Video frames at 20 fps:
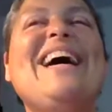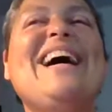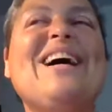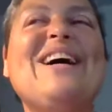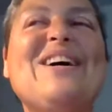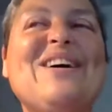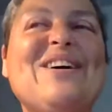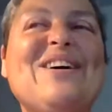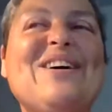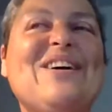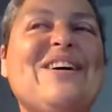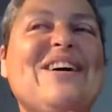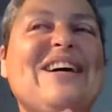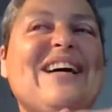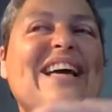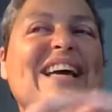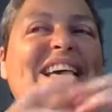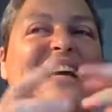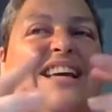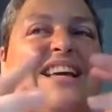Euh,
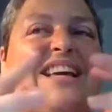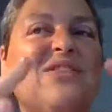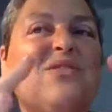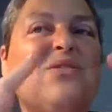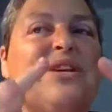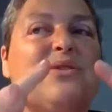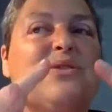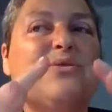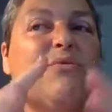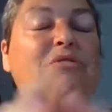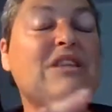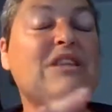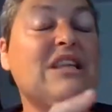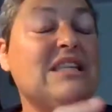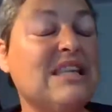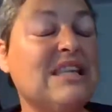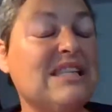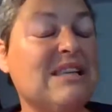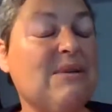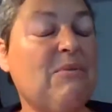et donc, ils ont fait
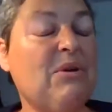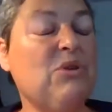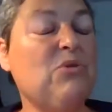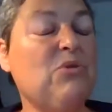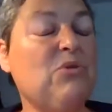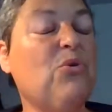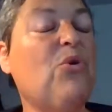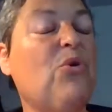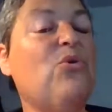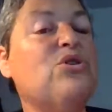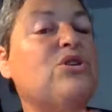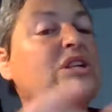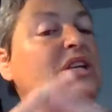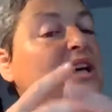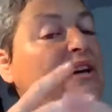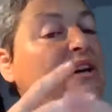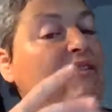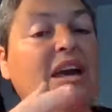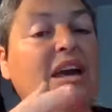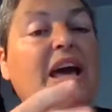des examens
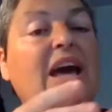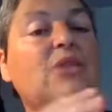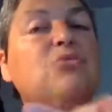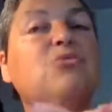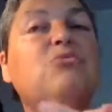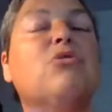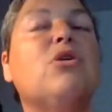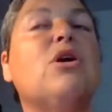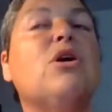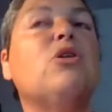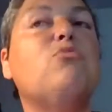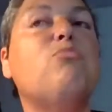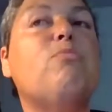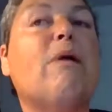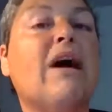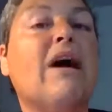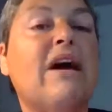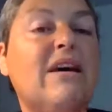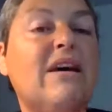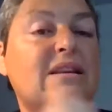neurologiques avec à nouveau un
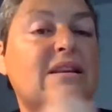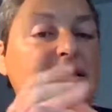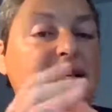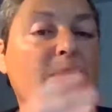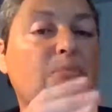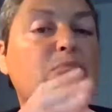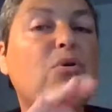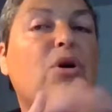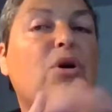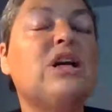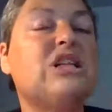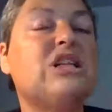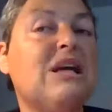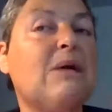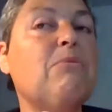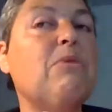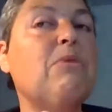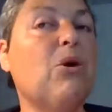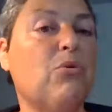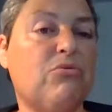prêt. Ça ne pourra
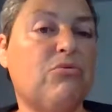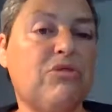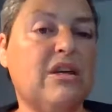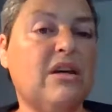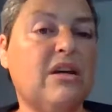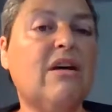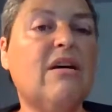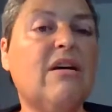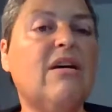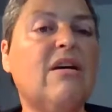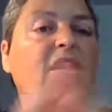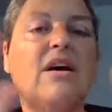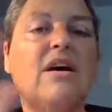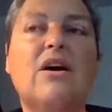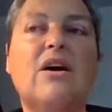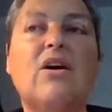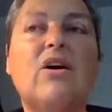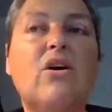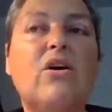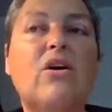jamais revenir.
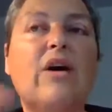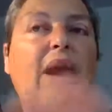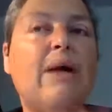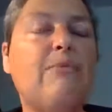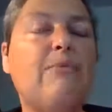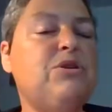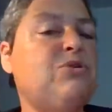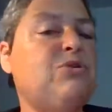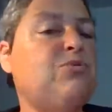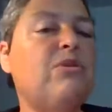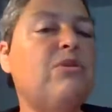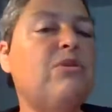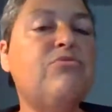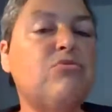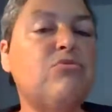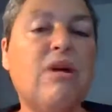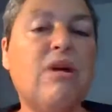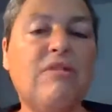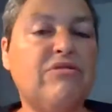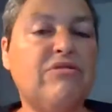Euh,
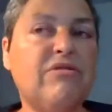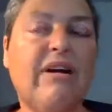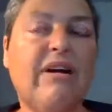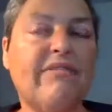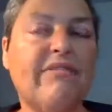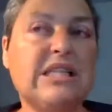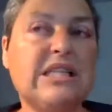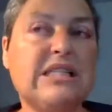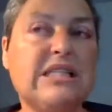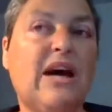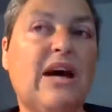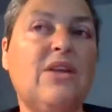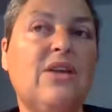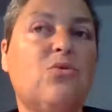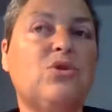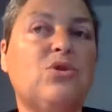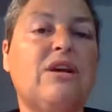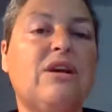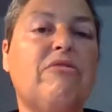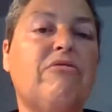habituez-vous à vivre avec ça.
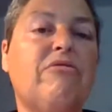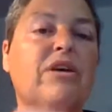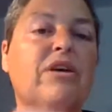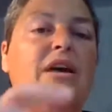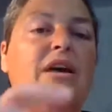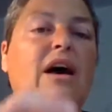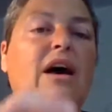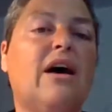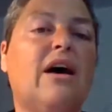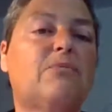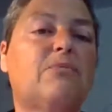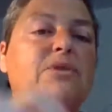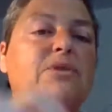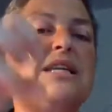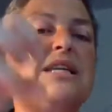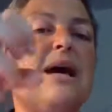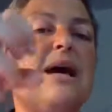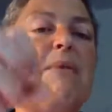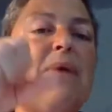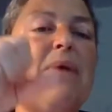Donc, j'avais un
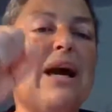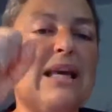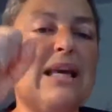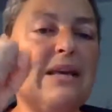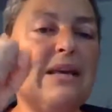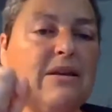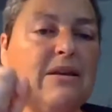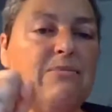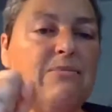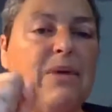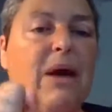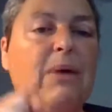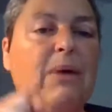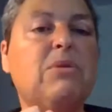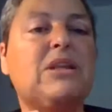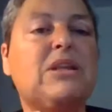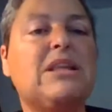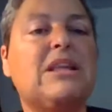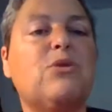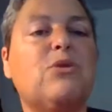petit hamac qui
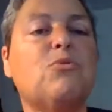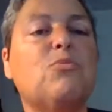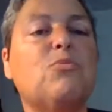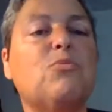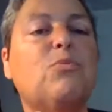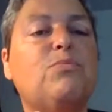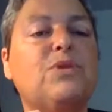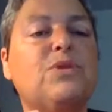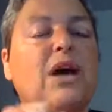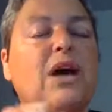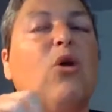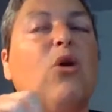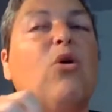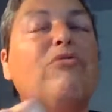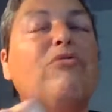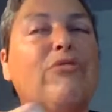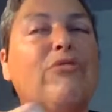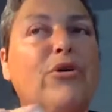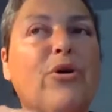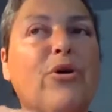permettait que mon pied, un
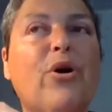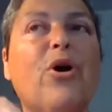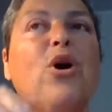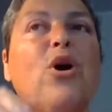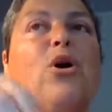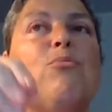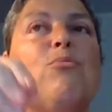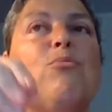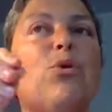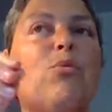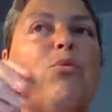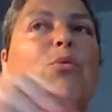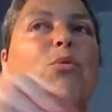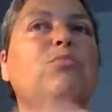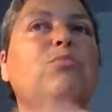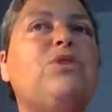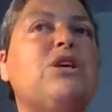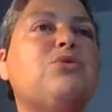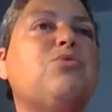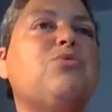releveur, pour que mon
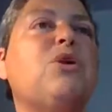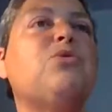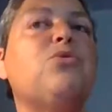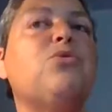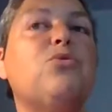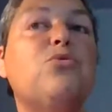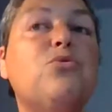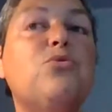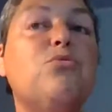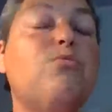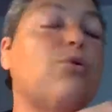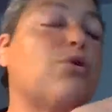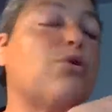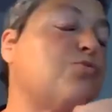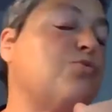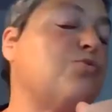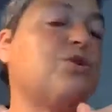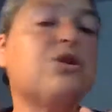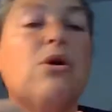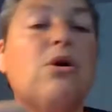pied soit tenu, pour que
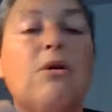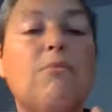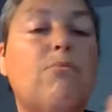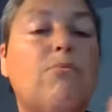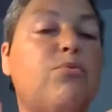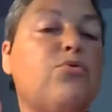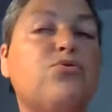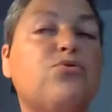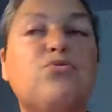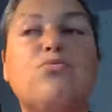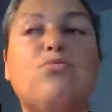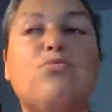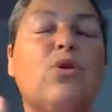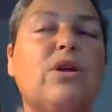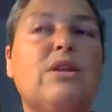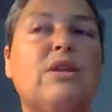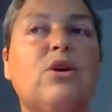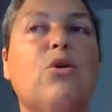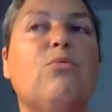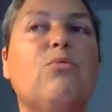je puisse quand même plus ou
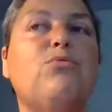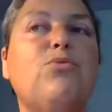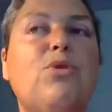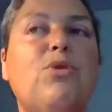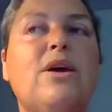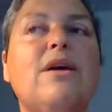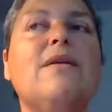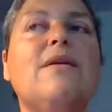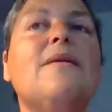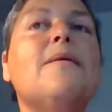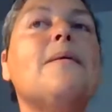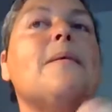moins déambuler.